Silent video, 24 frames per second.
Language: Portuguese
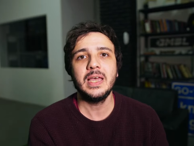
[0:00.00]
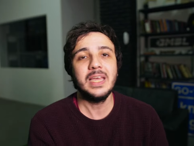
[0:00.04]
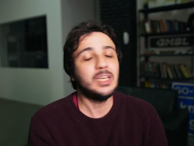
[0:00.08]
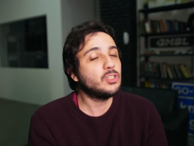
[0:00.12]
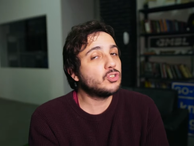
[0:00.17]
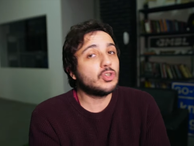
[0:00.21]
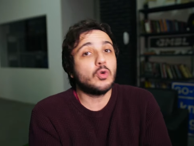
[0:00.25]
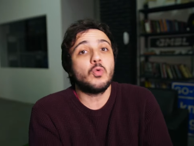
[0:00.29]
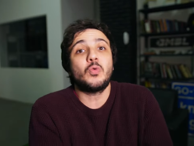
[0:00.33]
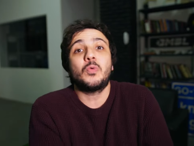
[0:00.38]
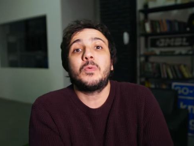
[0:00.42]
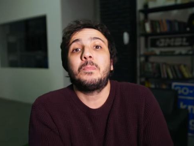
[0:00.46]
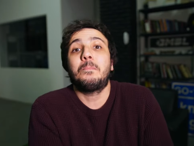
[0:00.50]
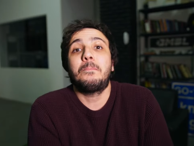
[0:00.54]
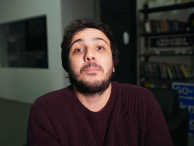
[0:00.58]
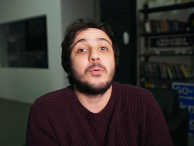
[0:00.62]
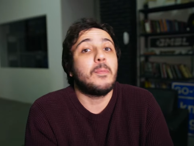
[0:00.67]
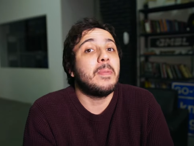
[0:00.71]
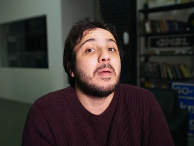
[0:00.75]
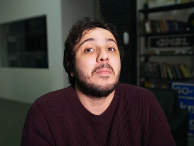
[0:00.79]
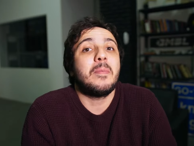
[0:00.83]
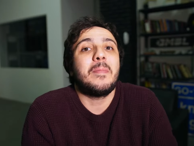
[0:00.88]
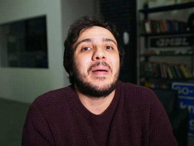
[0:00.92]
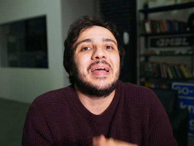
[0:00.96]
Isso é um
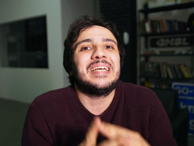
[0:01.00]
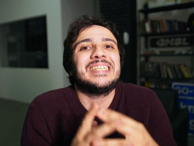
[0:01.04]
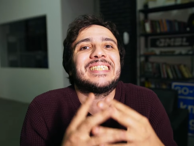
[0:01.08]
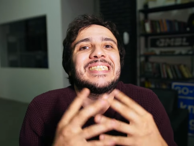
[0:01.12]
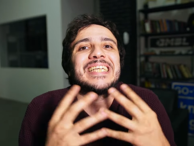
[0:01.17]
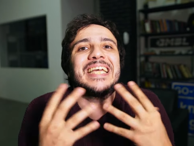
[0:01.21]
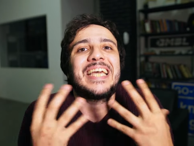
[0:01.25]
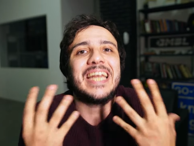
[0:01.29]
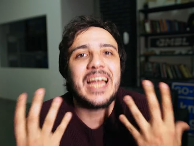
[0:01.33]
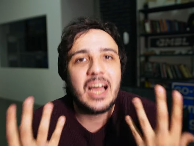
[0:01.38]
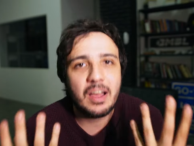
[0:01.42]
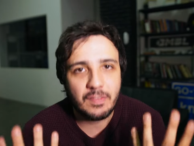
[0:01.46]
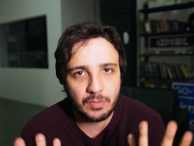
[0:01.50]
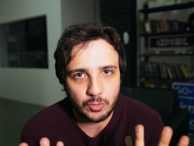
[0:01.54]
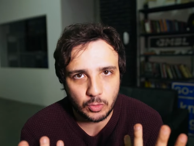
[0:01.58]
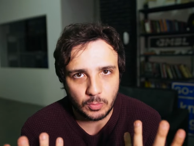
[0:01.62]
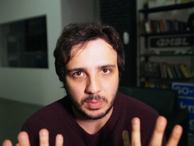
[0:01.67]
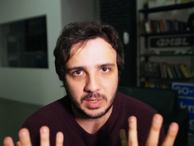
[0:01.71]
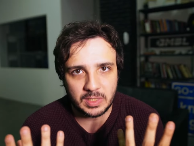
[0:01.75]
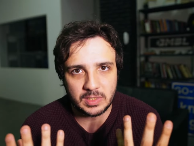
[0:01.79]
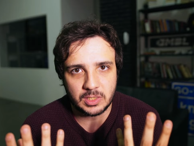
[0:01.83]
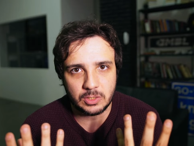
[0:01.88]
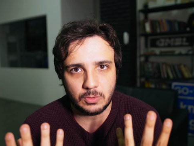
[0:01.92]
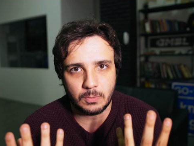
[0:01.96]
problema mais grave do
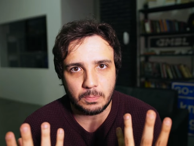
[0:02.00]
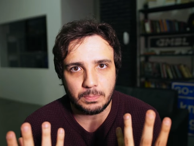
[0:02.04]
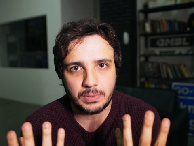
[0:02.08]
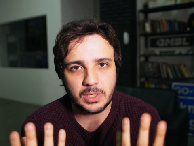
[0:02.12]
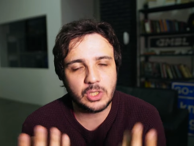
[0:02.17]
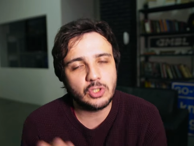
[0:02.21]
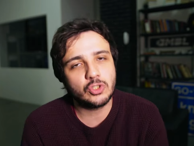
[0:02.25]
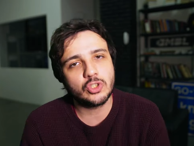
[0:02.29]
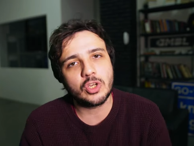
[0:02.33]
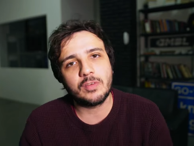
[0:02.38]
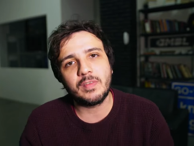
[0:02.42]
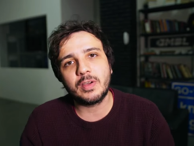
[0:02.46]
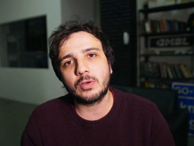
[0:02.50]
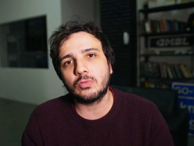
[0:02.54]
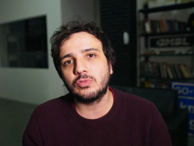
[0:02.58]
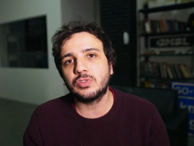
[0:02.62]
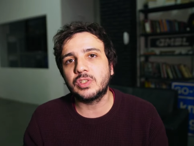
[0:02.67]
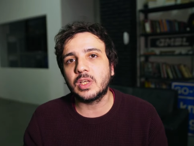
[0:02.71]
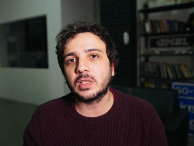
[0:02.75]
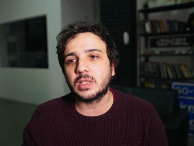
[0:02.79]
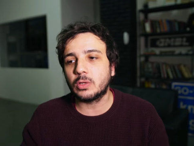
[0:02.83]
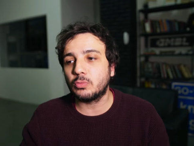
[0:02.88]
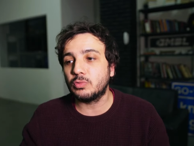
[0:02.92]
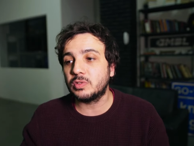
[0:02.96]
Brasil, porque a gente só vai
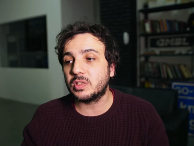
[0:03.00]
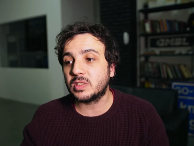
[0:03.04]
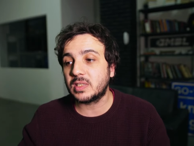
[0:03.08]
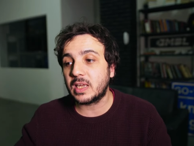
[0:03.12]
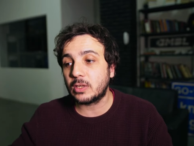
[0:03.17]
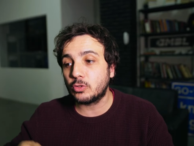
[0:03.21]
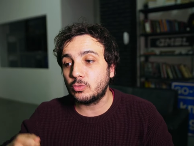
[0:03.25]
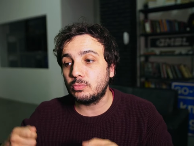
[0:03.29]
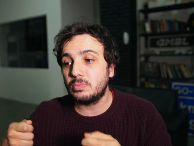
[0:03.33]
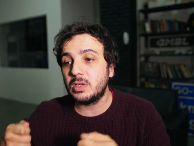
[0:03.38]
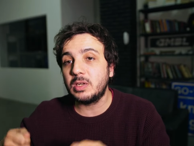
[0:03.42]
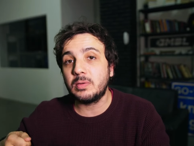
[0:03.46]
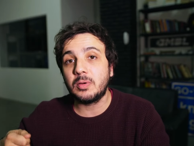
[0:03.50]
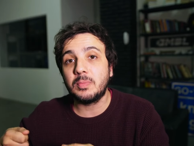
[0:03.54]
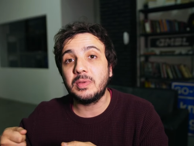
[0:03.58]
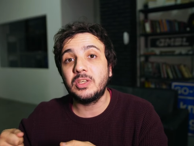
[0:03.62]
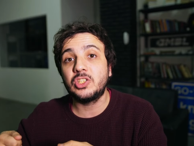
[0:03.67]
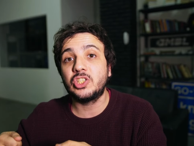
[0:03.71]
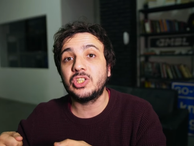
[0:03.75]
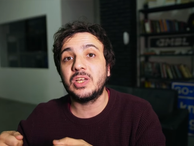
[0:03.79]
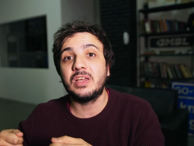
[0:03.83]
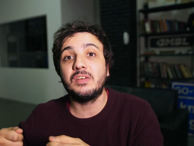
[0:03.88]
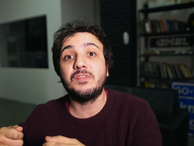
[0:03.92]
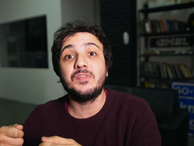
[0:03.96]
conseguir ter um Estado
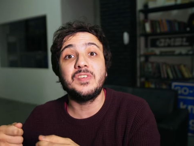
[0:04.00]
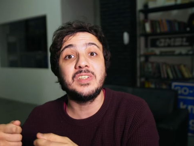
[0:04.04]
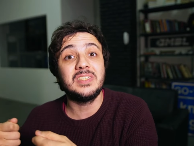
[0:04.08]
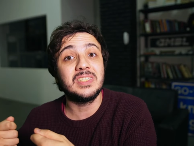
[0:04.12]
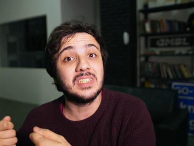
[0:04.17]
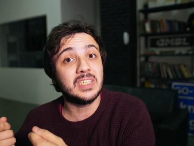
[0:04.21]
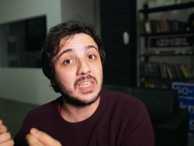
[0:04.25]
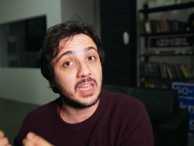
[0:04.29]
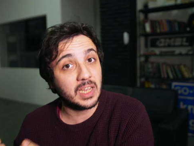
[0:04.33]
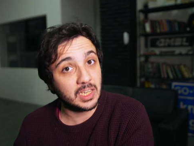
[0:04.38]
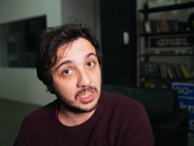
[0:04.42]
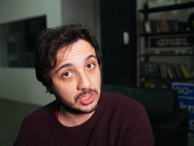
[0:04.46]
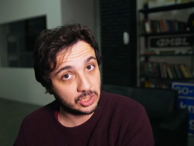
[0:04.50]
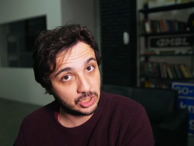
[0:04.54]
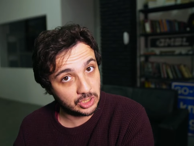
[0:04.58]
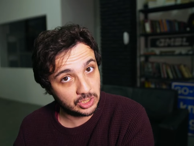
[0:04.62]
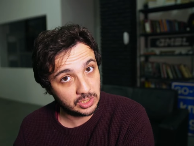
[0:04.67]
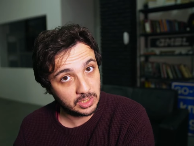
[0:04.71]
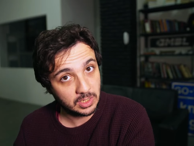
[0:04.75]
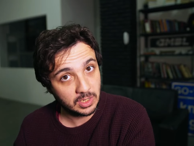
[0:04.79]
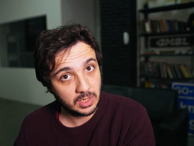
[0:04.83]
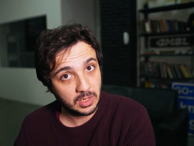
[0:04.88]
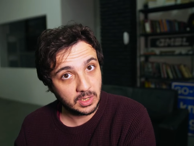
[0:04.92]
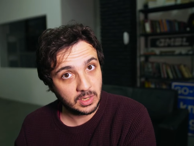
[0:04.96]
minimamente eficiente